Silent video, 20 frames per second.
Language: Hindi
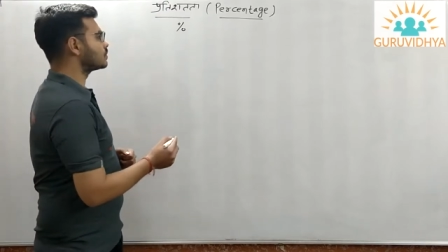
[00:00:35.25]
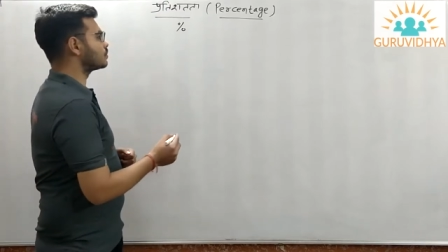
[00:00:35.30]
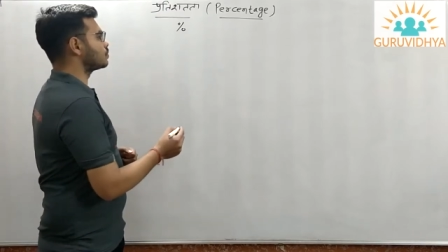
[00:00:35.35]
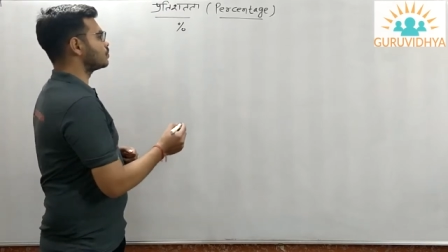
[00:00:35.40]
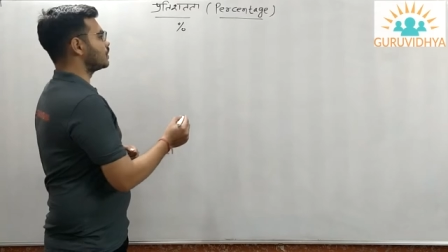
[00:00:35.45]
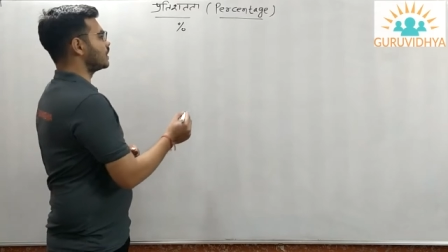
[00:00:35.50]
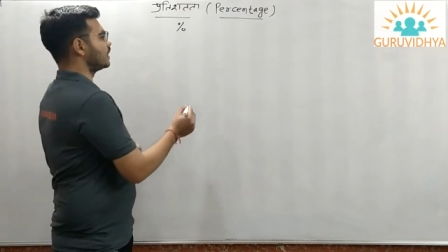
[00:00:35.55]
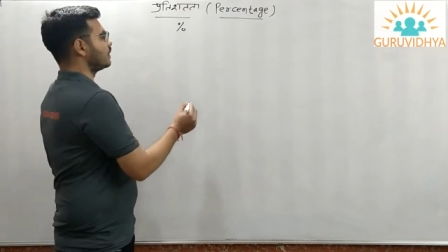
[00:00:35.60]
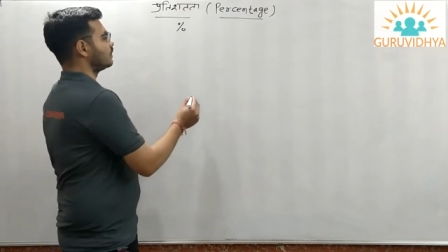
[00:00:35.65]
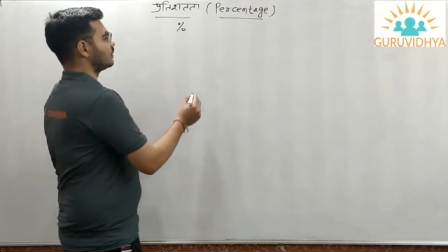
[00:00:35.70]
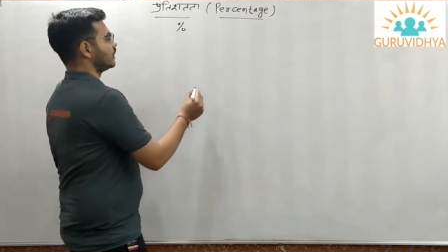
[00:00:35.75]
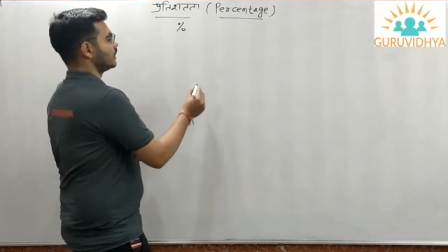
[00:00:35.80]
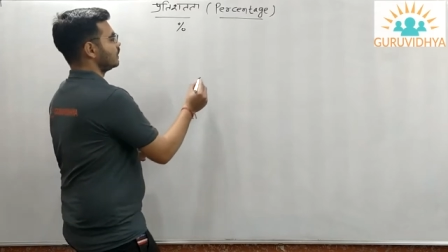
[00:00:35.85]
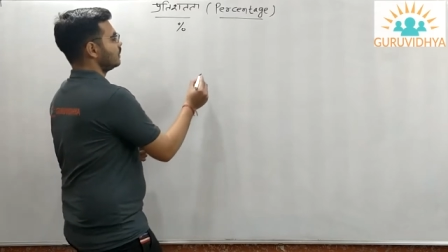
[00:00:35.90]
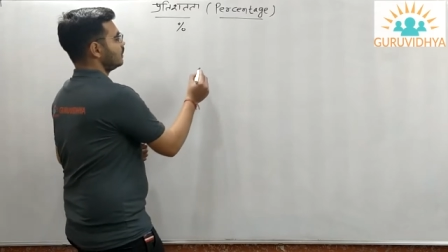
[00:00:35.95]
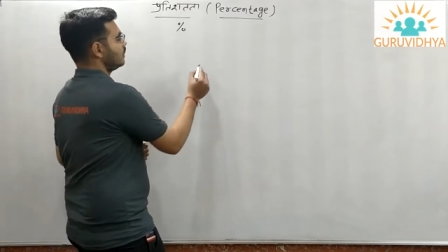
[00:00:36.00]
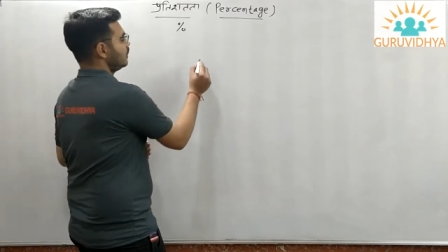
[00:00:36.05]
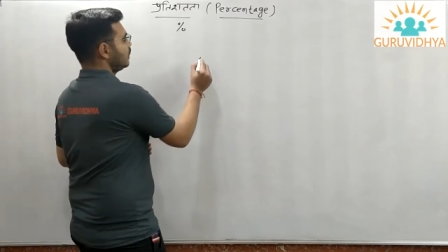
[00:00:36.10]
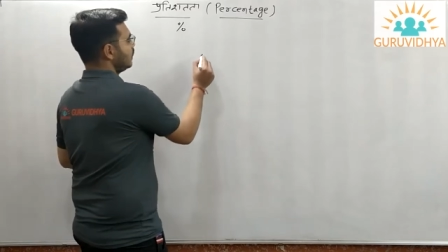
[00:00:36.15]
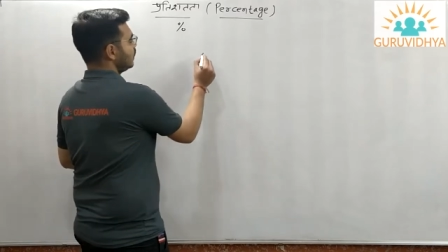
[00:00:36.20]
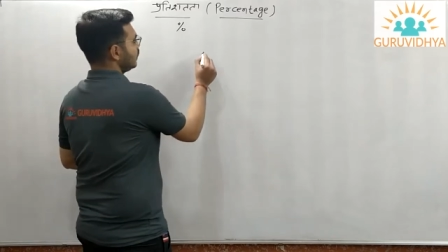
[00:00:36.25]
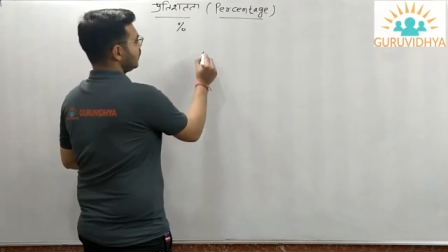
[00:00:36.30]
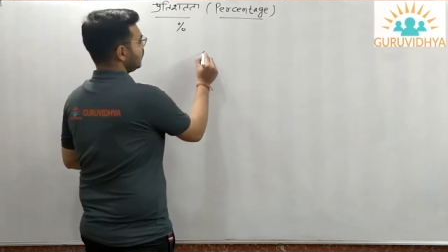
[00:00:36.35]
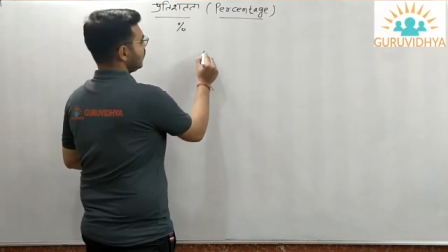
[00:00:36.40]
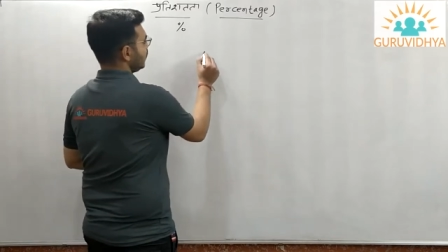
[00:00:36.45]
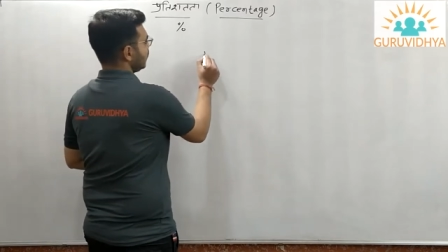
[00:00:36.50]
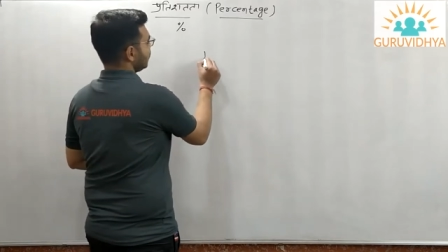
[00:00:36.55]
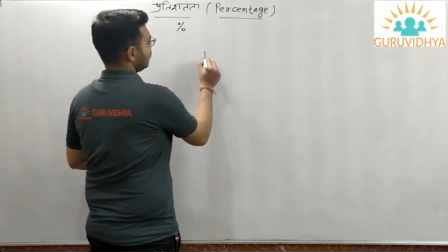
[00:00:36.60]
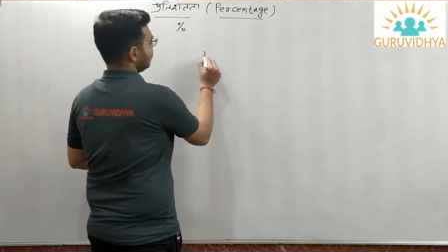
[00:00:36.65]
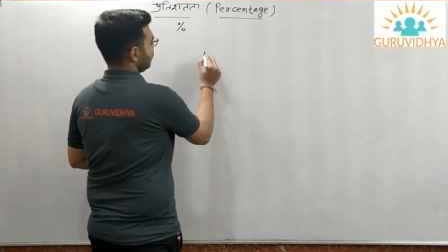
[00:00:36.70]
स्टूडेंट थे
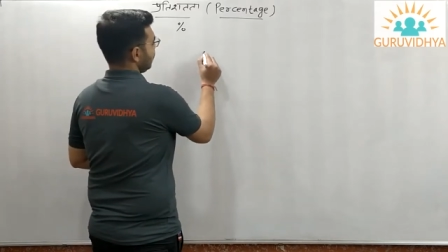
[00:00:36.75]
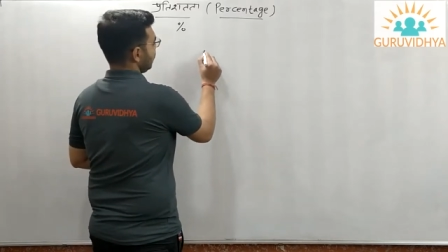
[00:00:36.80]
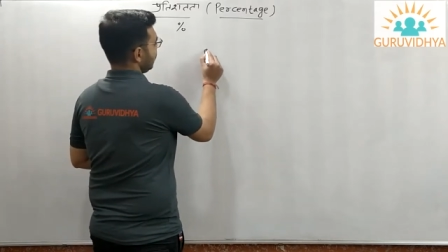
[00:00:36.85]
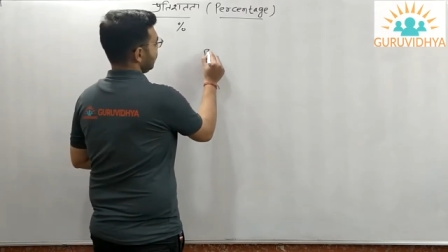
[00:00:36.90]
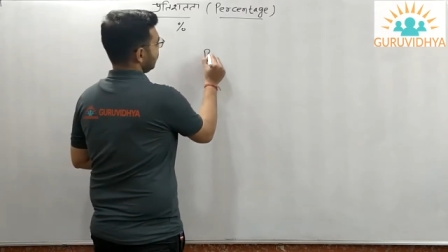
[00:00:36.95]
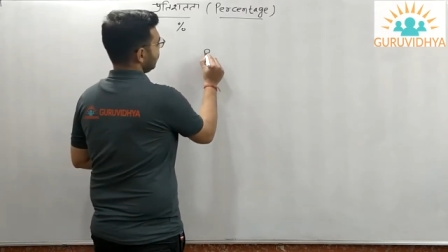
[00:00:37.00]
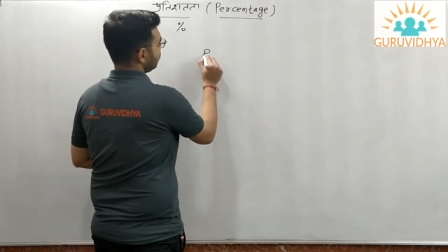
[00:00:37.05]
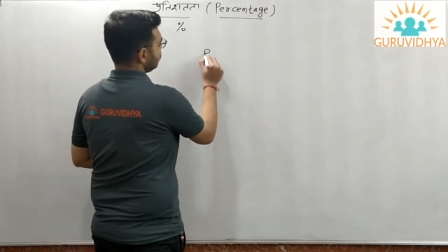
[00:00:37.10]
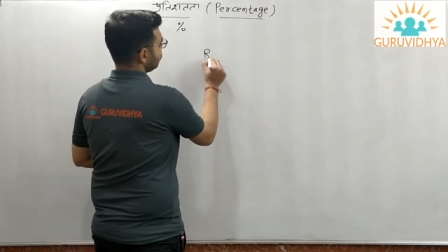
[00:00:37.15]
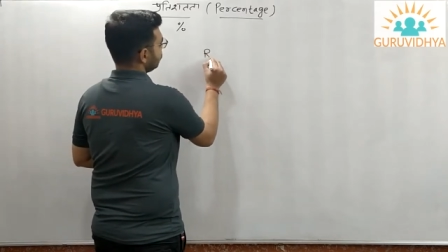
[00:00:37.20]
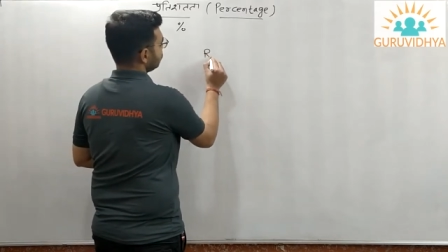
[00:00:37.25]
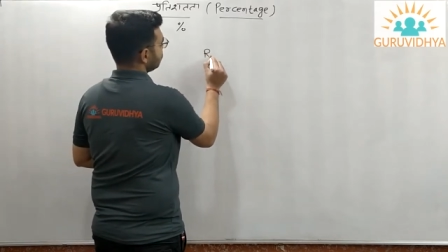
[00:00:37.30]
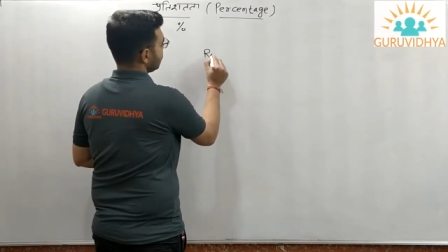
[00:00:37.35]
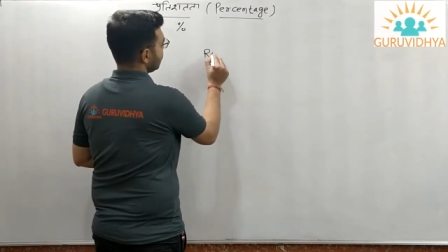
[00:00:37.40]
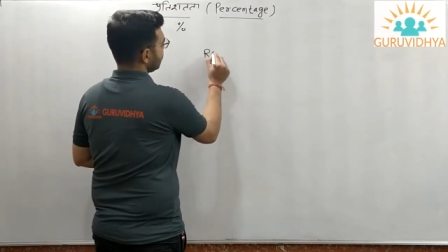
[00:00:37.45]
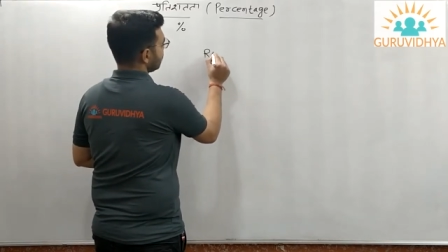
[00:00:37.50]
ठीक है एक तो था